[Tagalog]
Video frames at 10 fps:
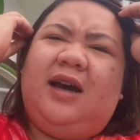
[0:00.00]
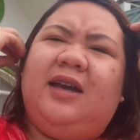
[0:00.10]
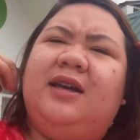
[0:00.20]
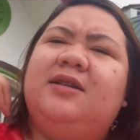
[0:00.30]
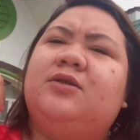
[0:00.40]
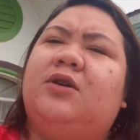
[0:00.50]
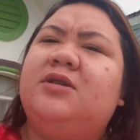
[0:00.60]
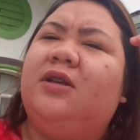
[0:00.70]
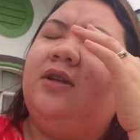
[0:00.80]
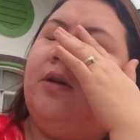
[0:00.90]
Ayan, so
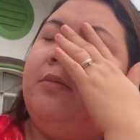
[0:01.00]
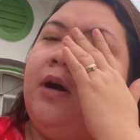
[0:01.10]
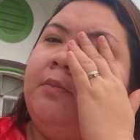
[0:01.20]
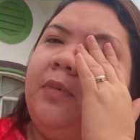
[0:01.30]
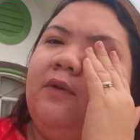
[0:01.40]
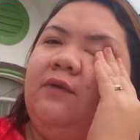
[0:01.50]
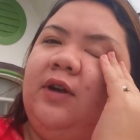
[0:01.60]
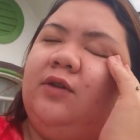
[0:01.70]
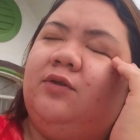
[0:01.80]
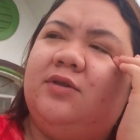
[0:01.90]
kasi hindi ako
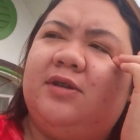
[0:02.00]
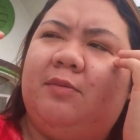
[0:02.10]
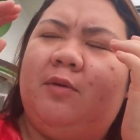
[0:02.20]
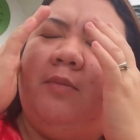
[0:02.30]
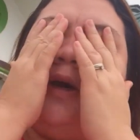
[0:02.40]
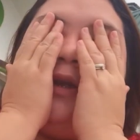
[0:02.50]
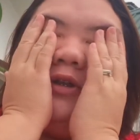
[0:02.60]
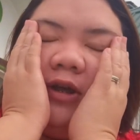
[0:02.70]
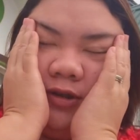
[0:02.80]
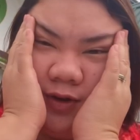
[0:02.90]
makapag-vlog dun sa baba eh,
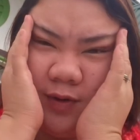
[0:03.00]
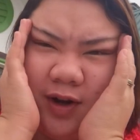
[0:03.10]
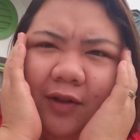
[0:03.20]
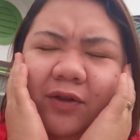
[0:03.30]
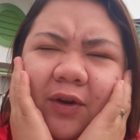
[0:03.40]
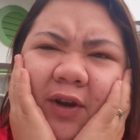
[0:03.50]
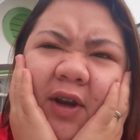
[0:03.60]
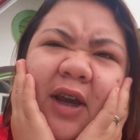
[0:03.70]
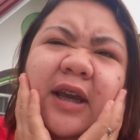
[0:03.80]
at sa kwarto eh.